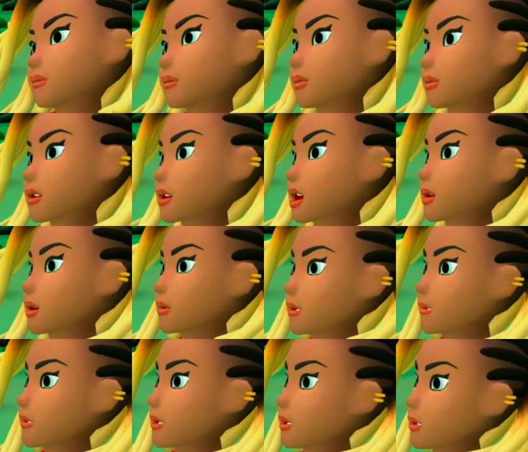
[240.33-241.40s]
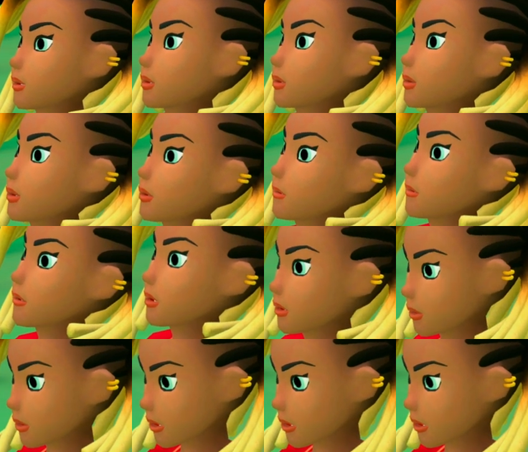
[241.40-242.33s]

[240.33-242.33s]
Schlimm wird es in der Zeit für